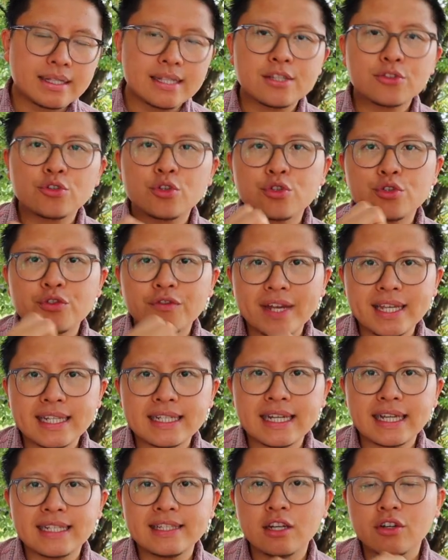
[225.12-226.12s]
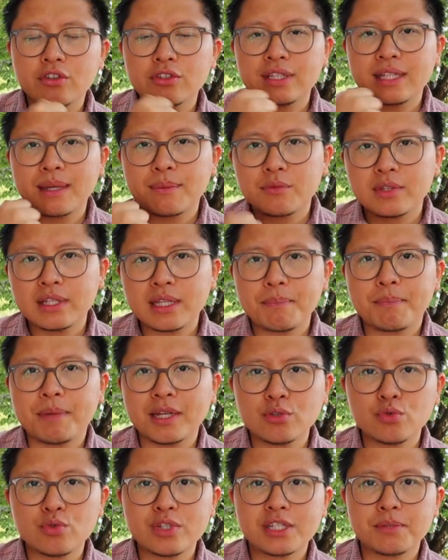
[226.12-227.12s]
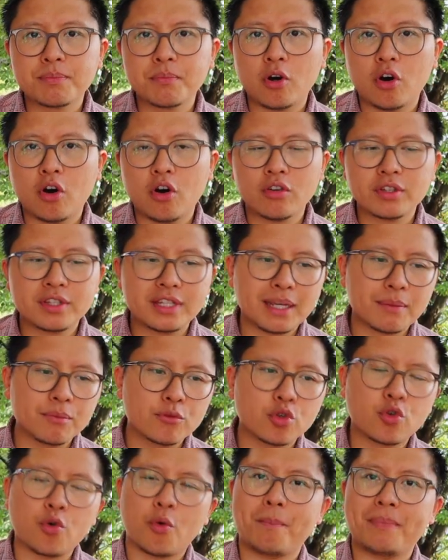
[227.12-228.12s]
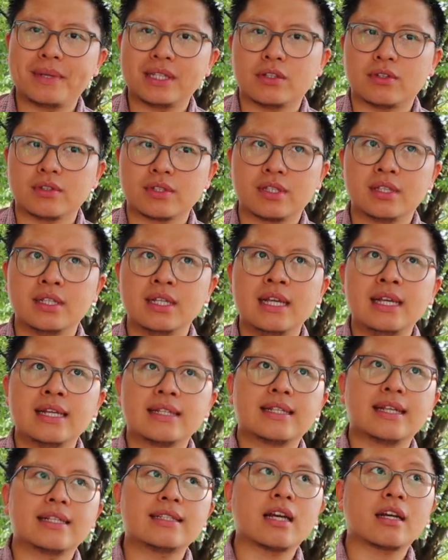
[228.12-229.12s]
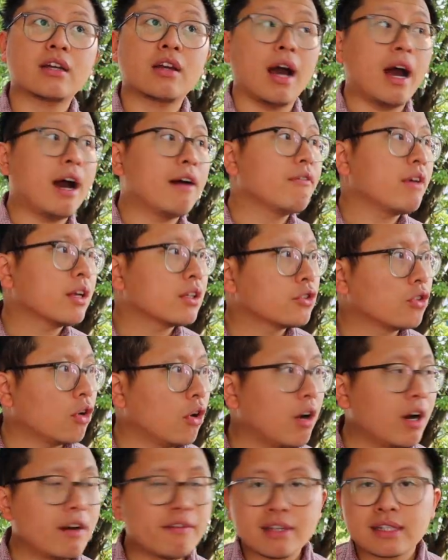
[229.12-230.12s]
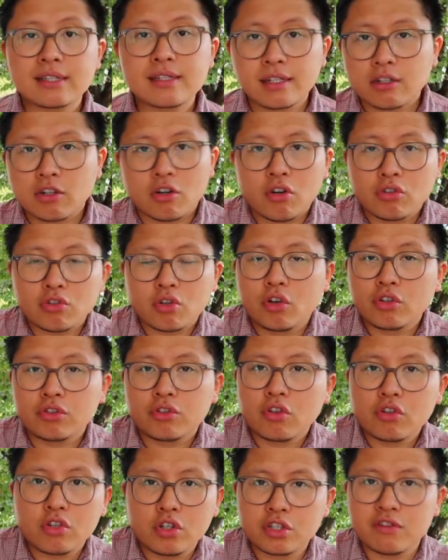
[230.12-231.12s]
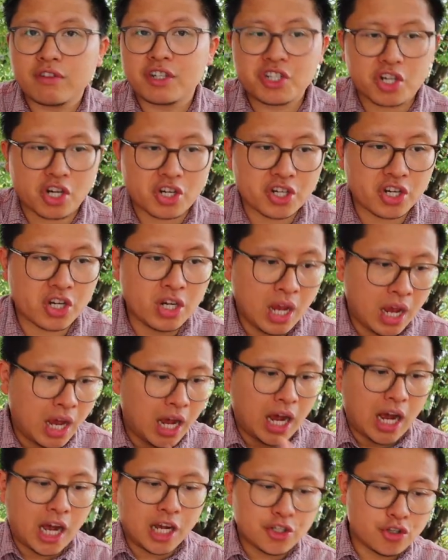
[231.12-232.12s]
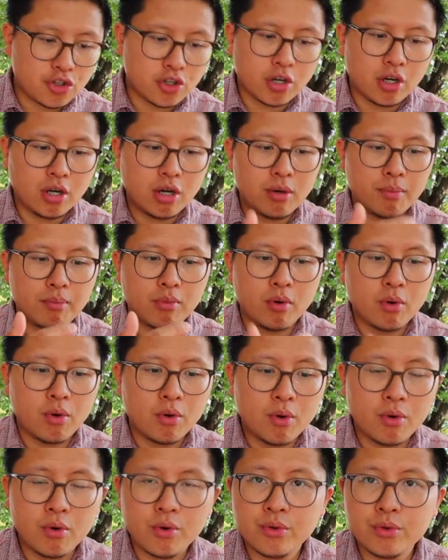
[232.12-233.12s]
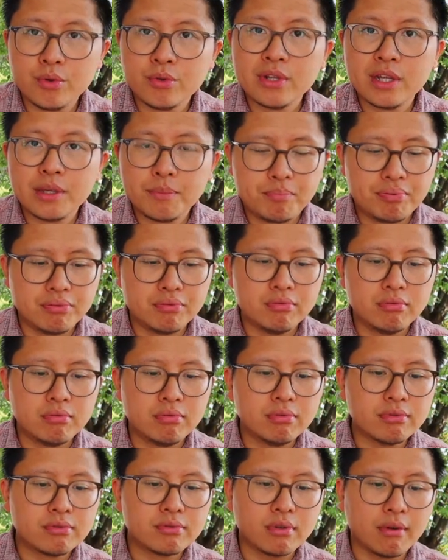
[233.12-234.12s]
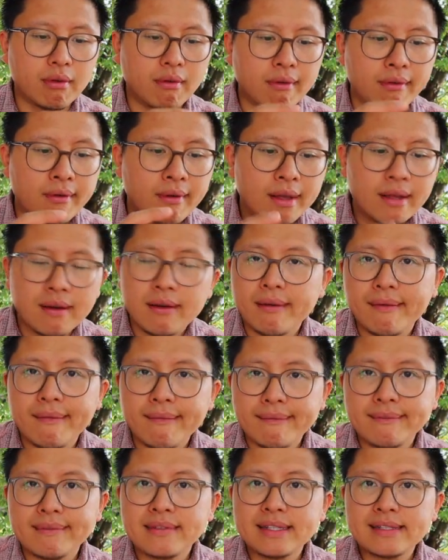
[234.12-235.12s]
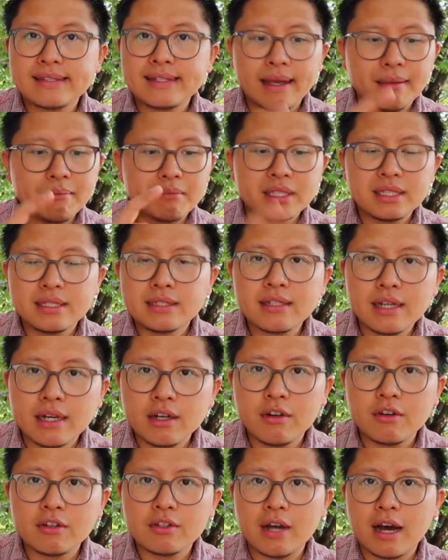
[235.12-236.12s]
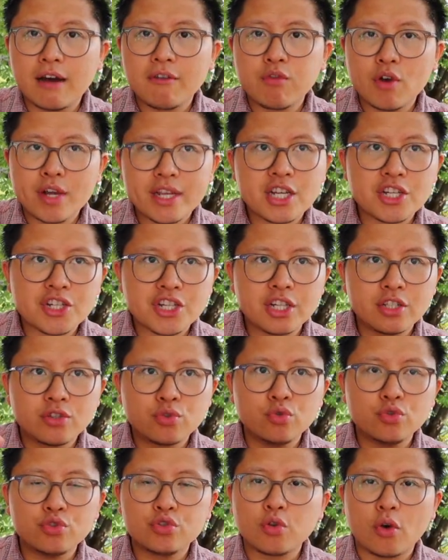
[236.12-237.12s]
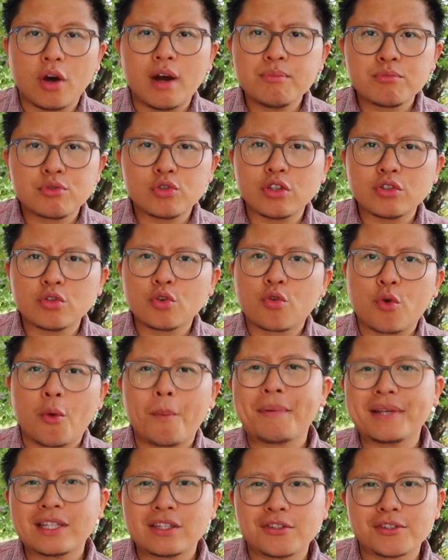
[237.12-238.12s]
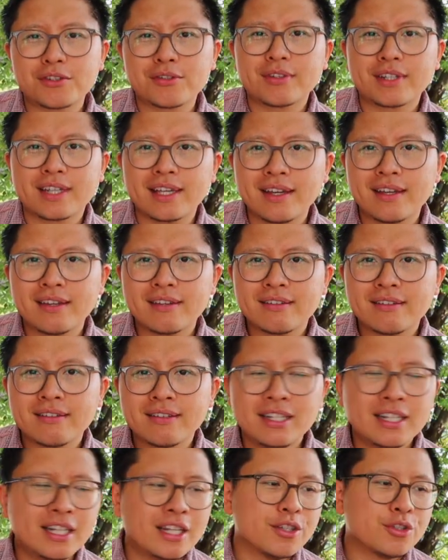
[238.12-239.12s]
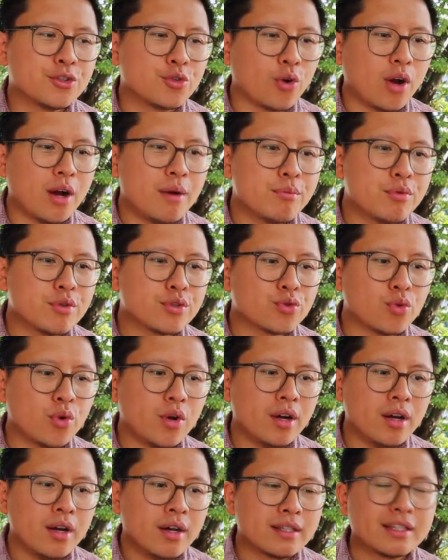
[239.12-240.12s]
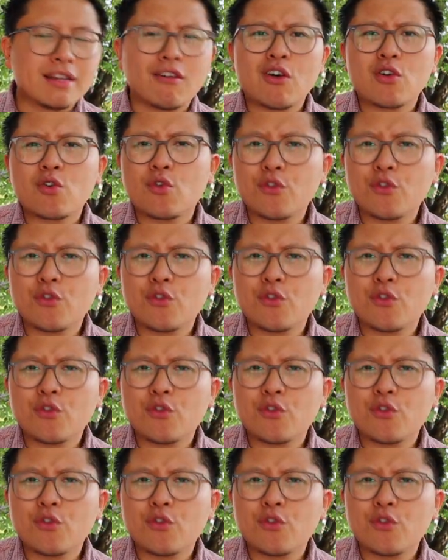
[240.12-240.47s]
qu'est-ce que tu vas y gagner en termes d'épanouissement, en termes de compétences C'est-à-dire qu'à 20 ans, à 25 ans, 30 ans, quand tu vas chercher un job, euh, une épouse, euh, euh, des amis, à voyager et tout, tu auras besoin de compétences, ok Tu auras besoin d'avoir